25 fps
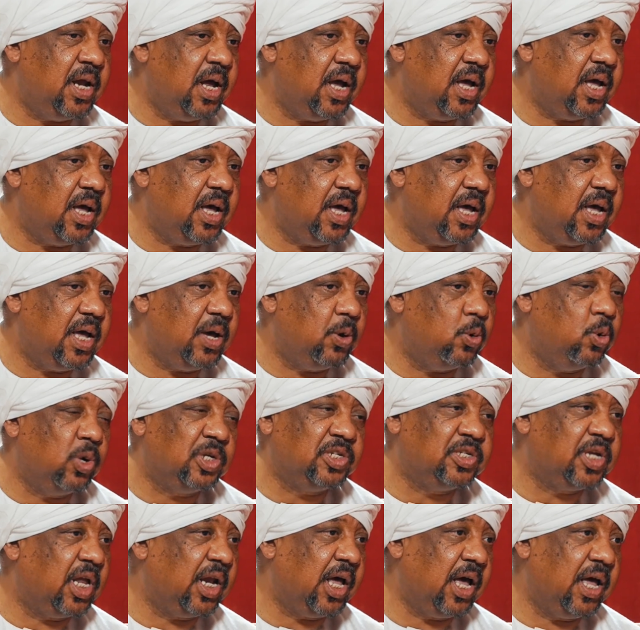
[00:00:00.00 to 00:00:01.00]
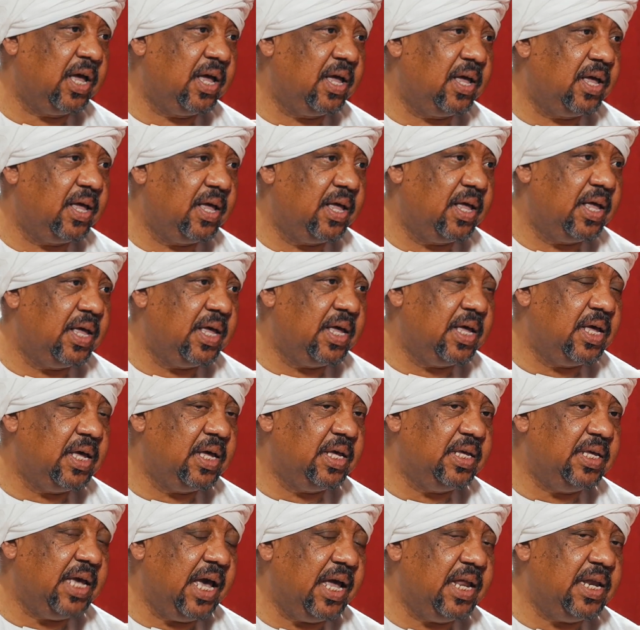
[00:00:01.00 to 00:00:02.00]
انا هو الصلاه نعم
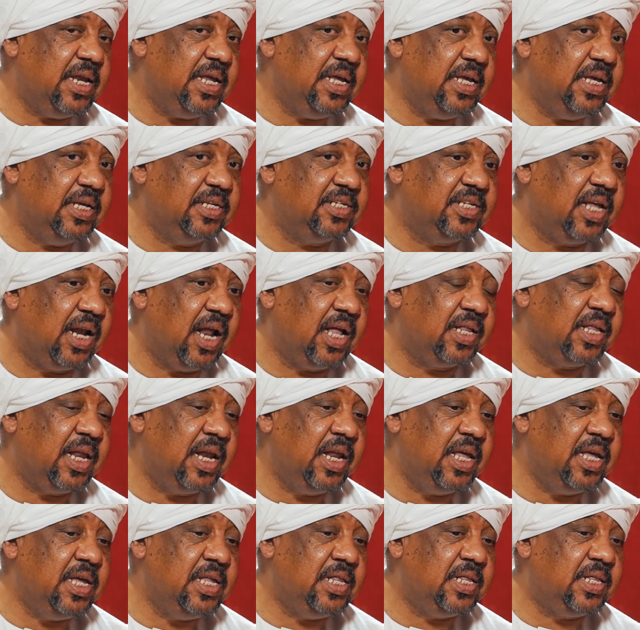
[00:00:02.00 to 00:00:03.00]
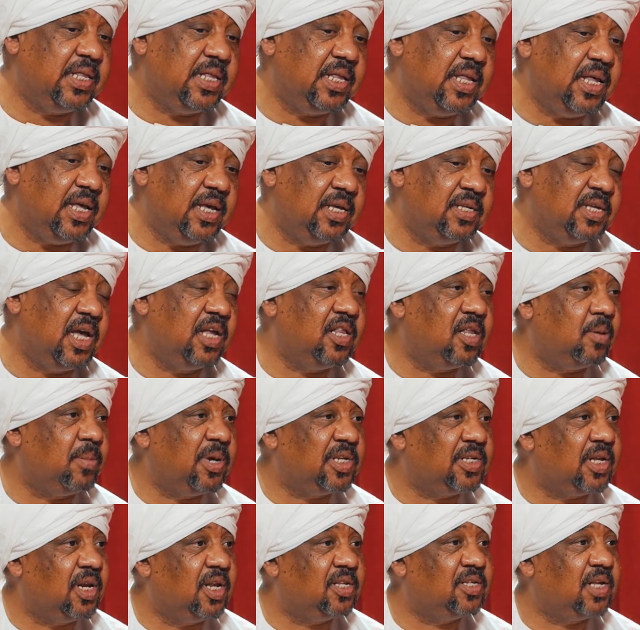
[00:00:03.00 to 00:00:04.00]
يعني صلاه العيد اذا انت
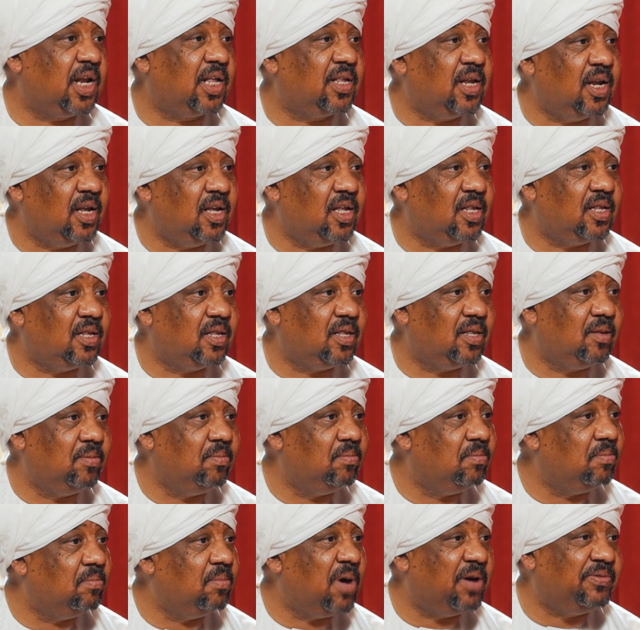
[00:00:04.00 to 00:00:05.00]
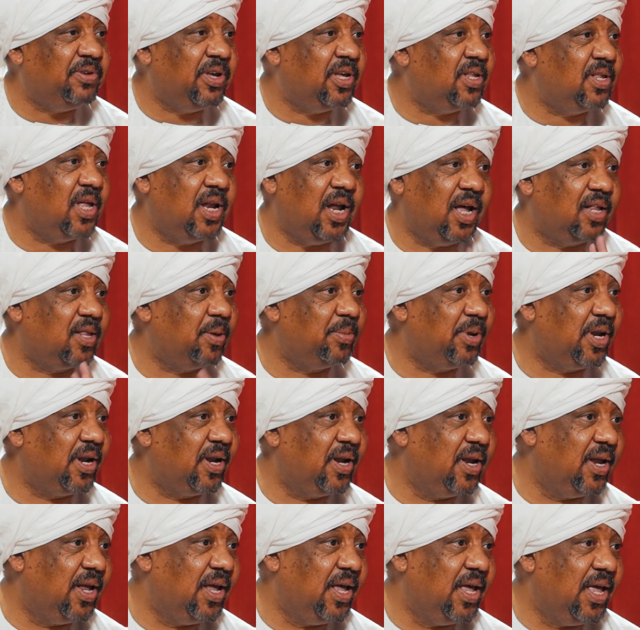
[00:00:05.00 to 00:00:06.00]
ما صليت صلاه العيد نعم. ما في عيد انا اعتبر
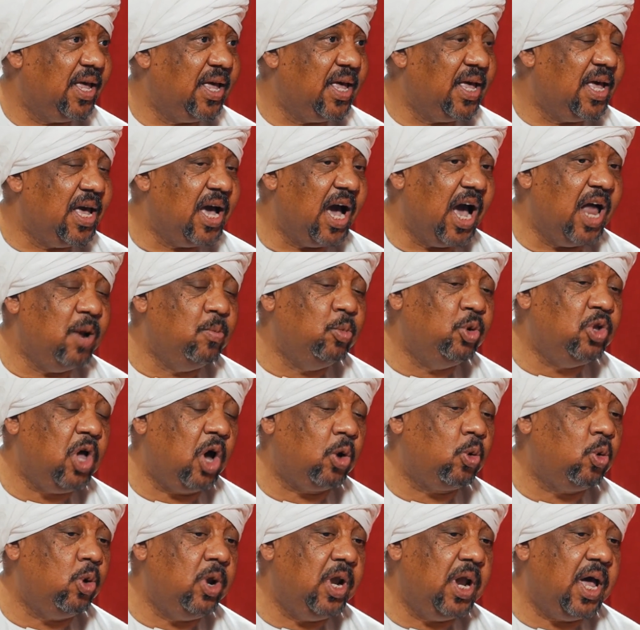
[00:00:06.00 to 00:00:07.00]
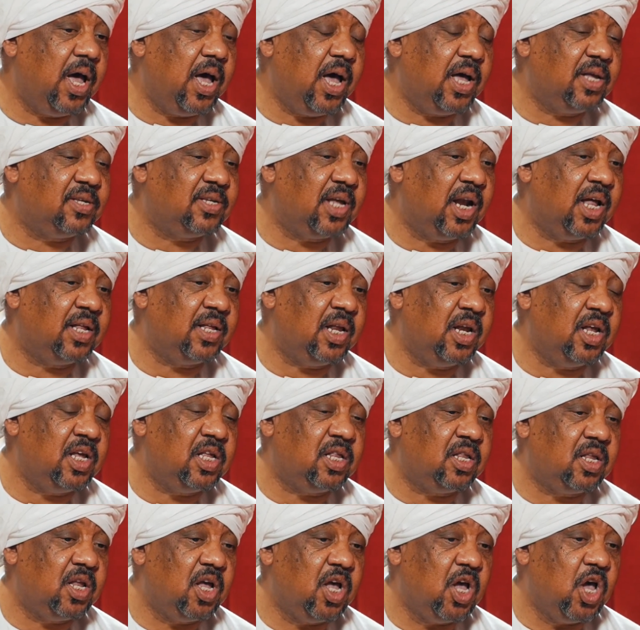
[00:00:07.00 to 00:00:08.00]
المتعه كلها صلاه
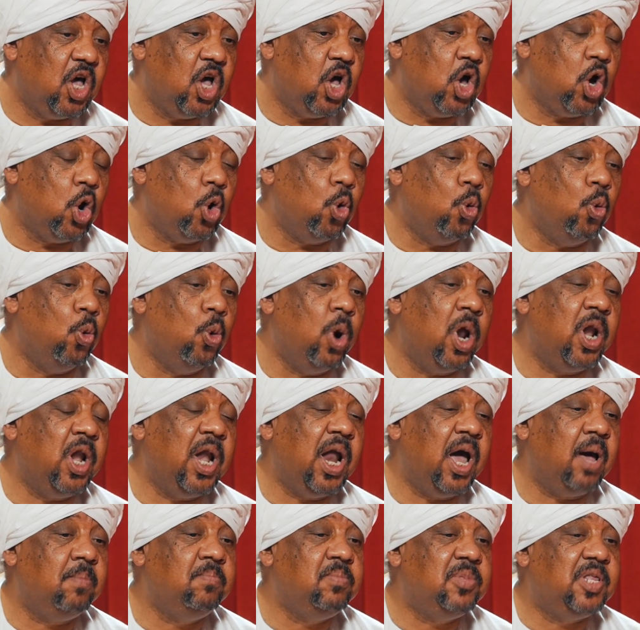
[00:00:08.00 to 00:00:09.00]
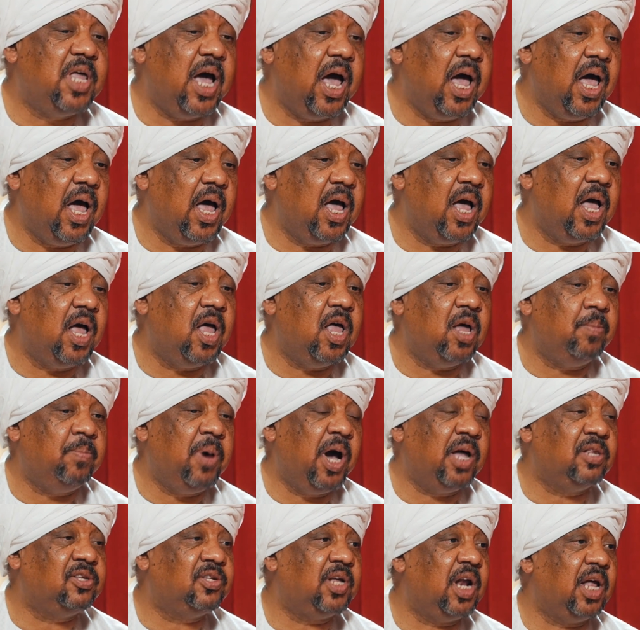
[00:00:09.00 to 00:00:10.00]
العيد والامتع
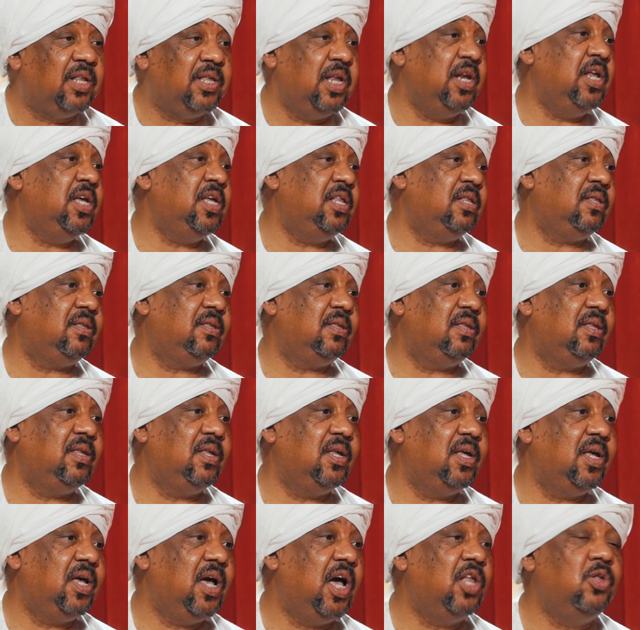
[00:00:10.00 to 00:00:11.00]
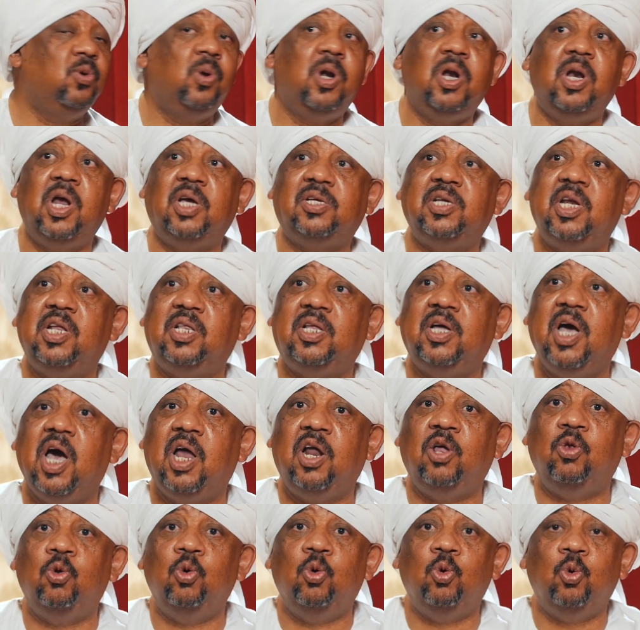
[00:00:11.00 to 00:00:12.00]
بعد صلاه العيد نعم. هذول الناس اللي
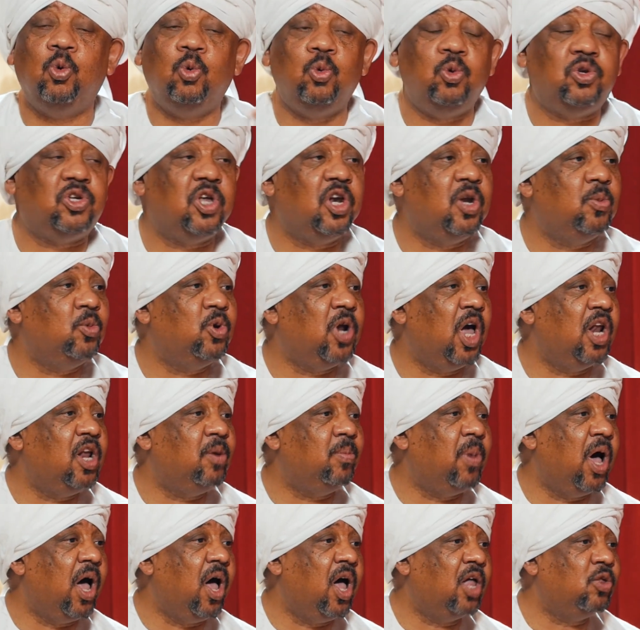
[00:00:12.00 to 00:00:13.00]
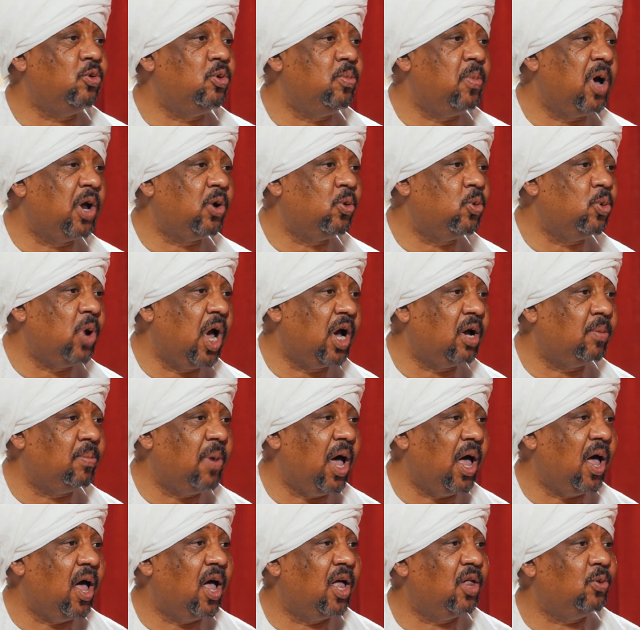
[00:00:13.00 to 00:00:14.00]
يتقالدون ويسلمون على بعض نعم. ويباركون حق
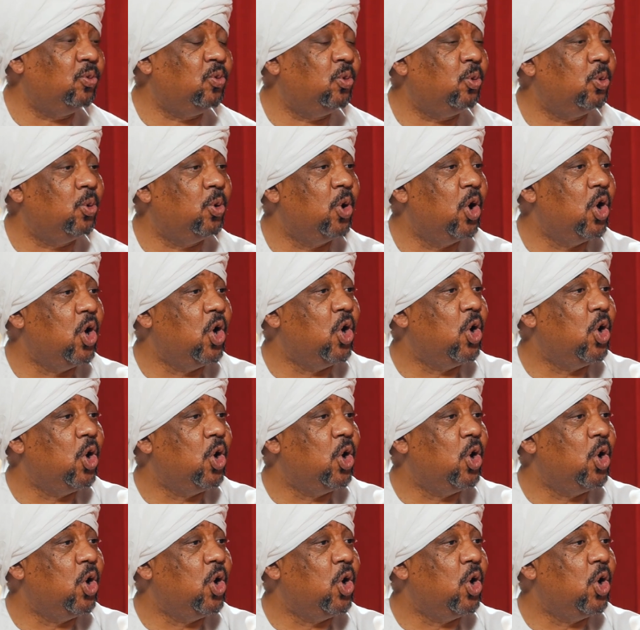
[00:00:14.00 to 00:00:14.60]
بعض نعم. و...